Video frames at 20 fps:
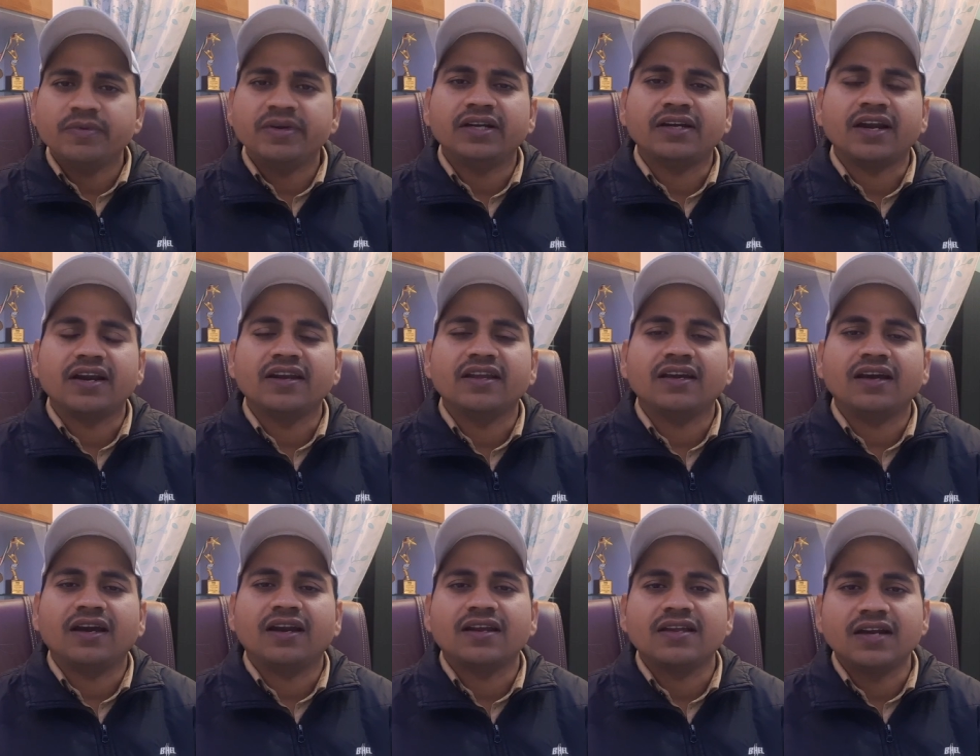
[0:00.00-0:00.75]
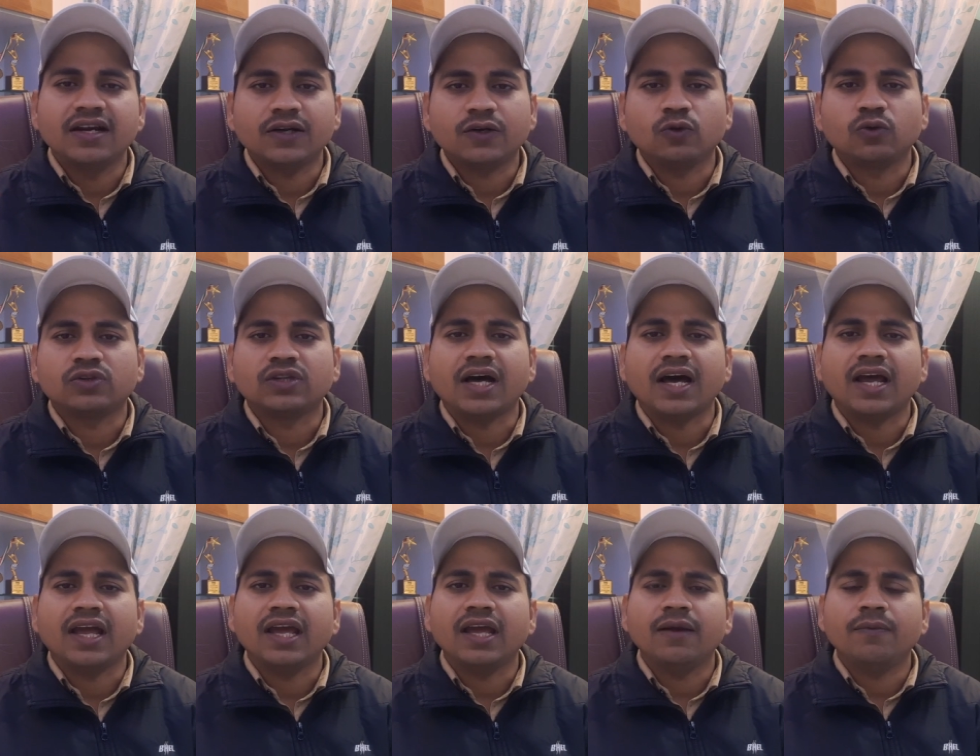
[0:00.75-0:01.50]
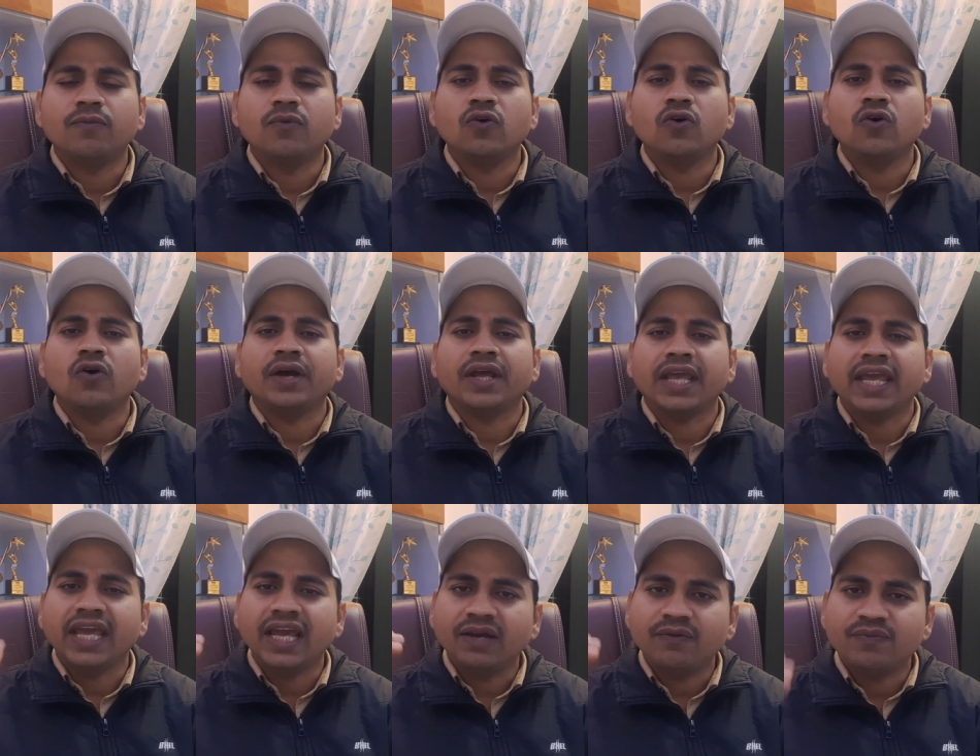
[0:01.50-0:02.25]
भी ट्रेनिंग का रिजल्ट होता है वो
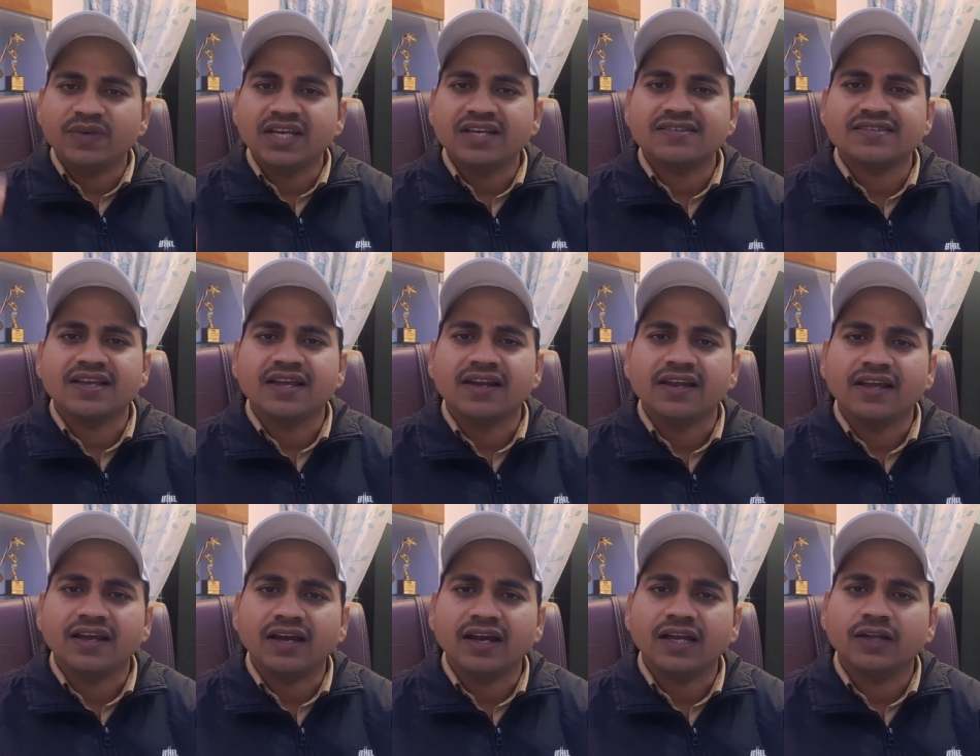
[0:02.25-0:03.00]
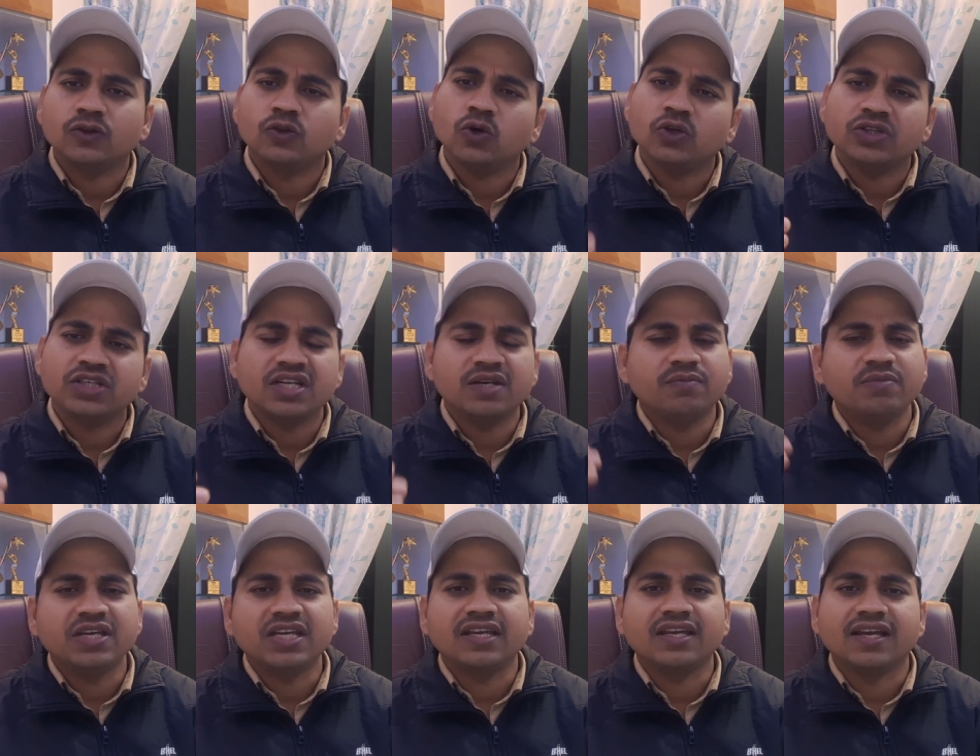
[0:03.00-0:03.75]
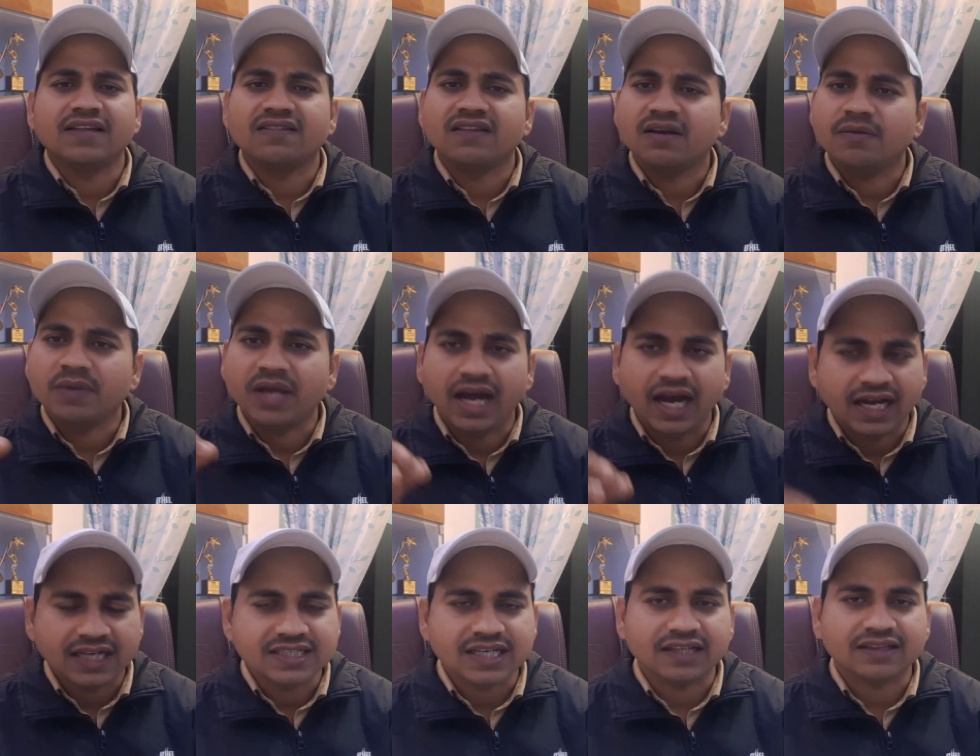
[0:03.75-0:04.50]
एक वीक से लेकर दो तीन वीक के अंदर में
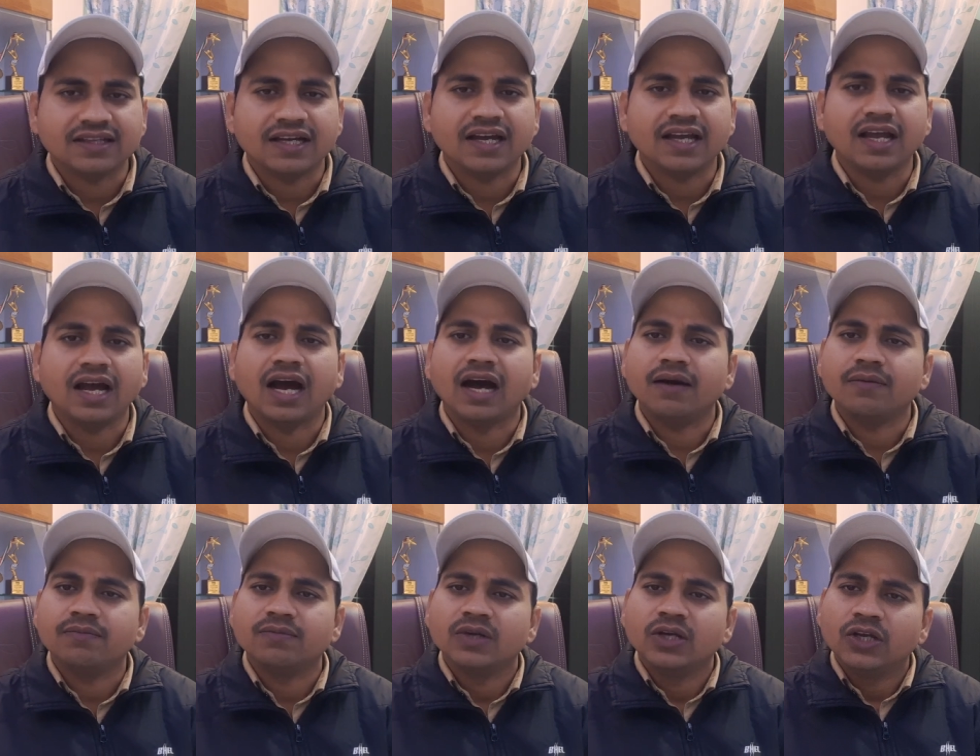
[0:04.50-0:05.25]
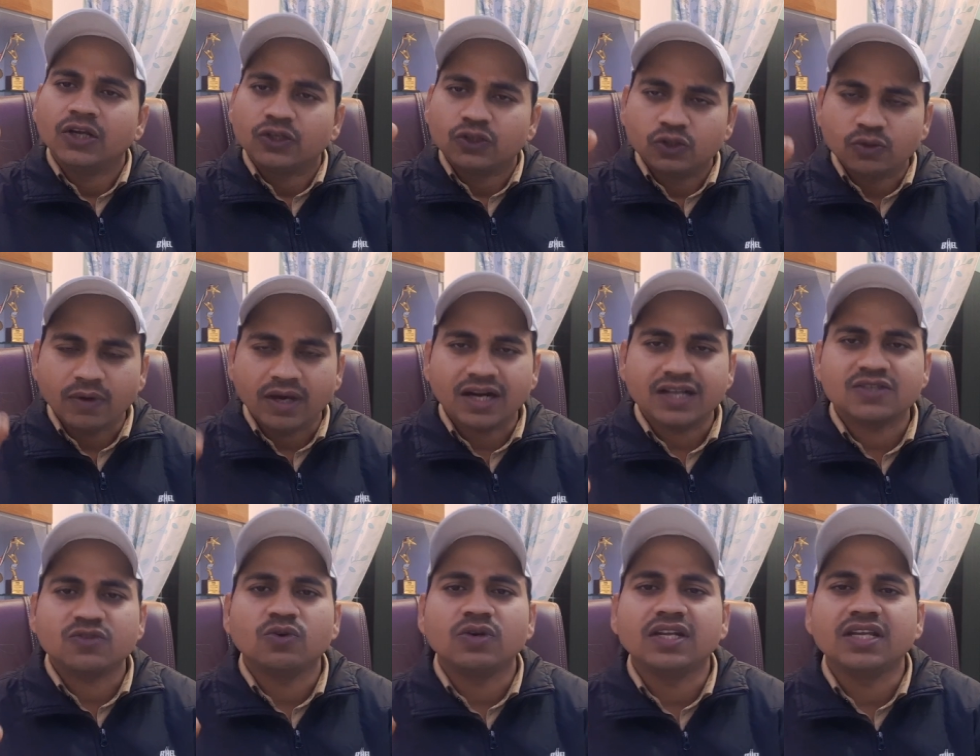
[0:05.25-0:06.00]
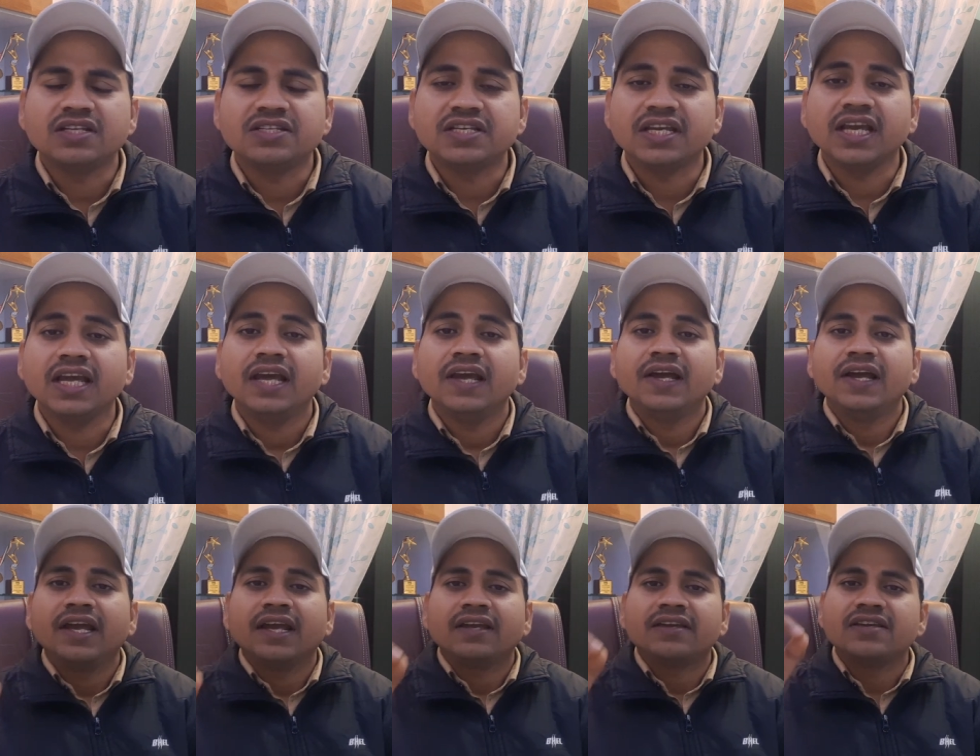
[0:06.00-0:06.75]
आ जाता है आप दोबारा सुन लीजिए
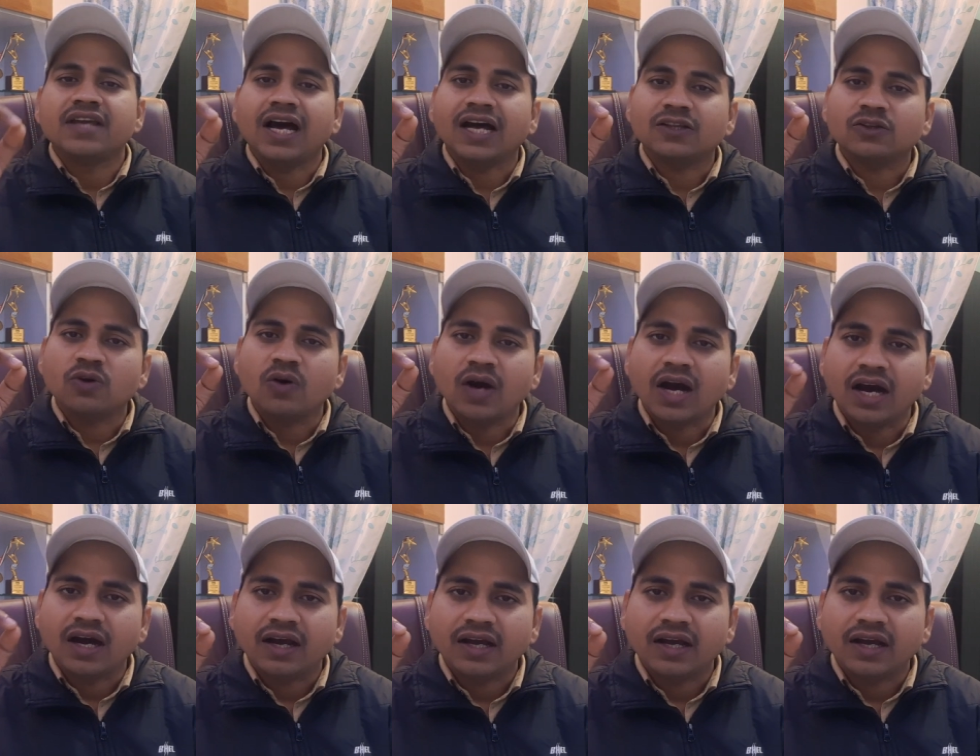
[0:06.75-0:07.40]
या तो